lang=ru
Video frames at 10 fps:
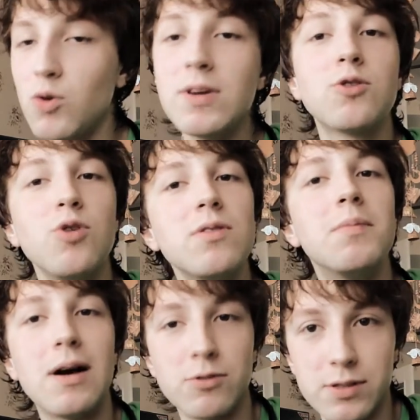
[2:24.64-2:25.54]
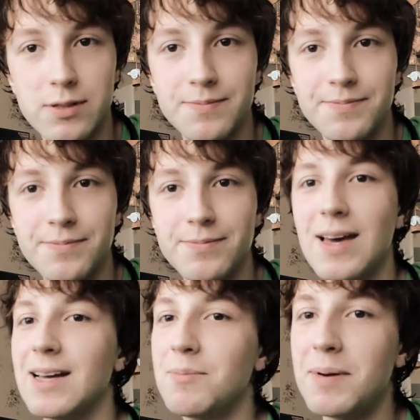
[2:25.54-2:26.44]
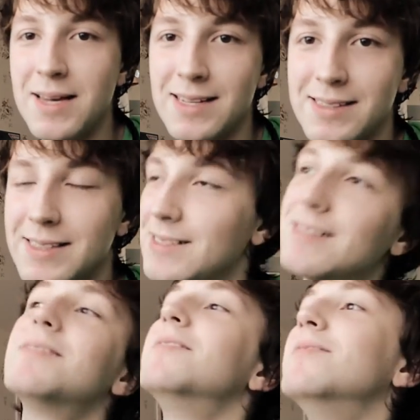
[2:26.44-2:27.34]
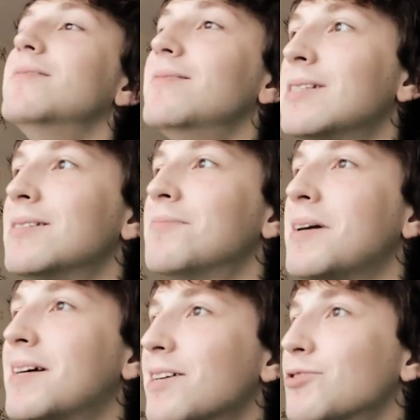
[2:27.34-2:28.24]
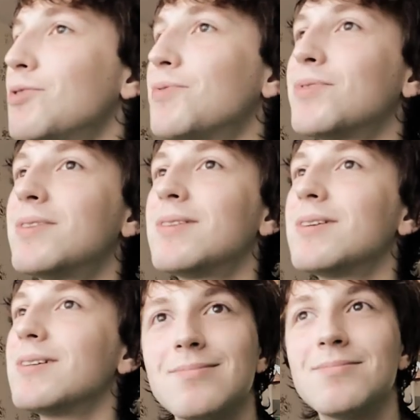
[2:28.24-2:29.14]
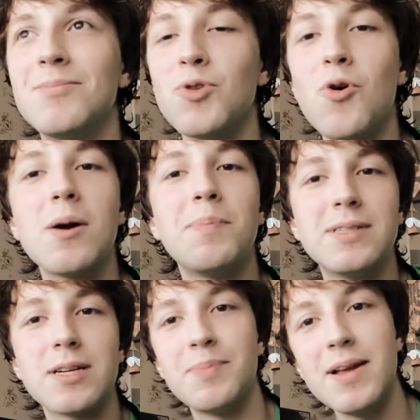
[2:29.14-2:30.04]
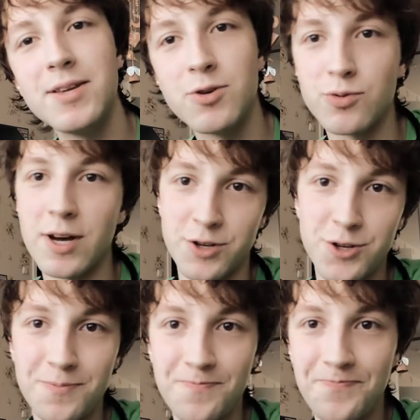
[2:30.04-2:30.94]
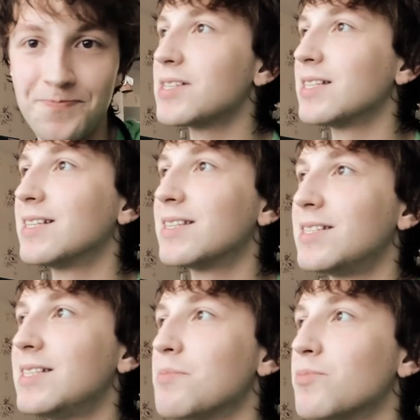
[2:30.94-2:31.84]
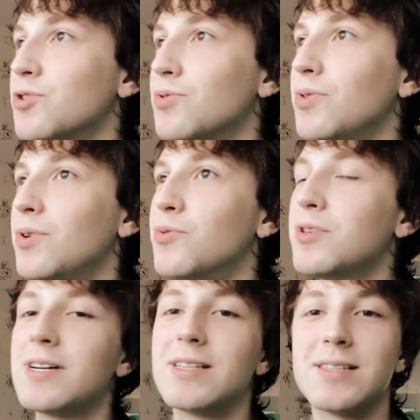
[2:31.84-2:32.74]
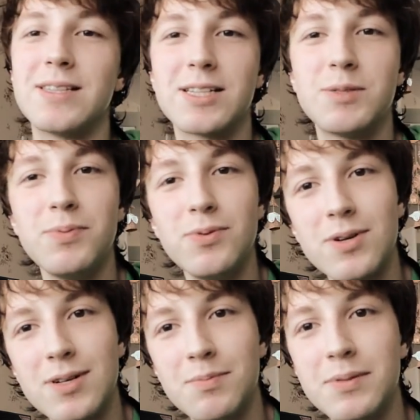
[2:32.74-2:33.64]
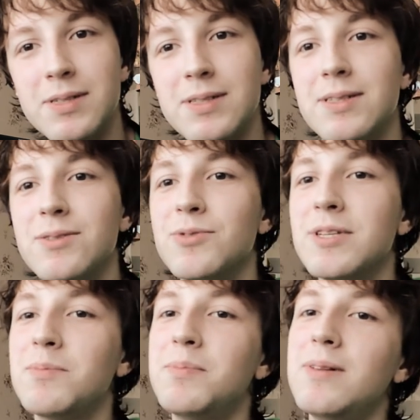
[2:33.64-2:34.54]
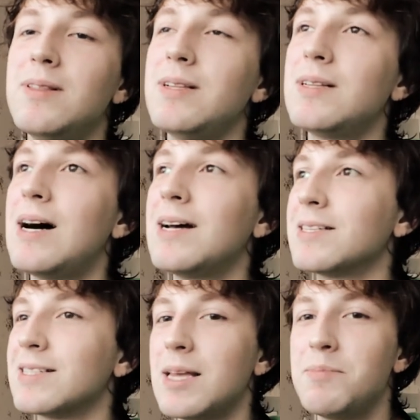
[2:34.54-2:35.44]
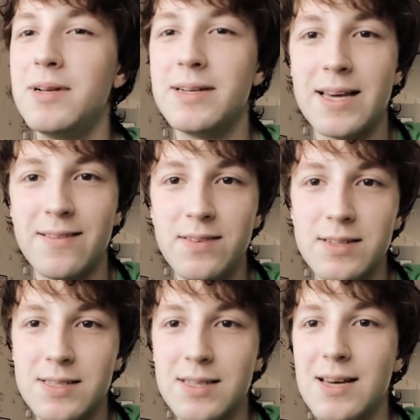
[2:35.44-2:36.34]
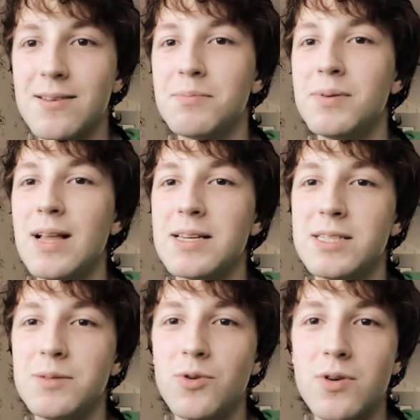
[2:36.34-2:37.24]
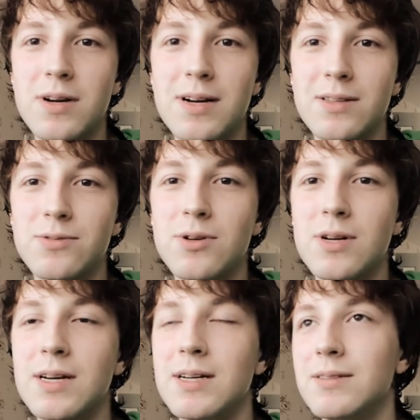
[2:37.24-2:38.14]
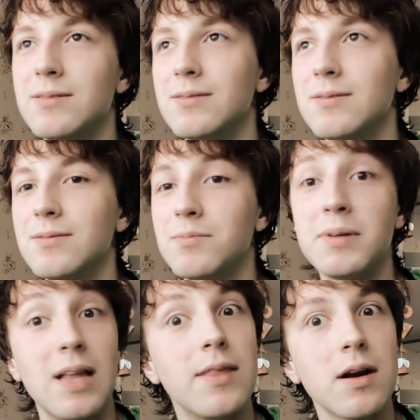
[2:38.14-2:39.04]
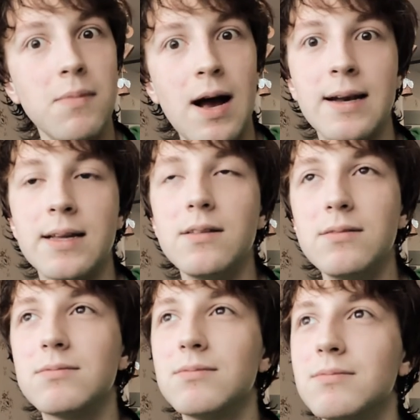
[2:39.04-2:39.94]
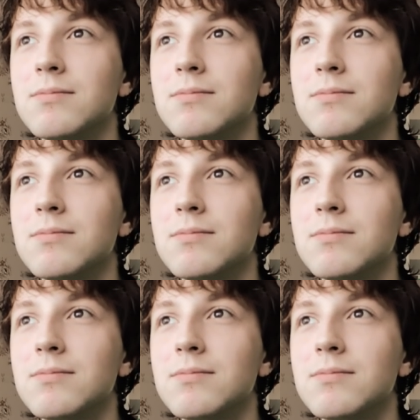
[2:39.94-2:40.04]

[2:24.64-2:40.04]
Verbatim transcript: У них новый браузер. Это понятно. Microsoft много потерпели неудач. Связано это с тем, что у них этот Explorer был, у них была нестабильная Vista, была семерка, которая была нормальной,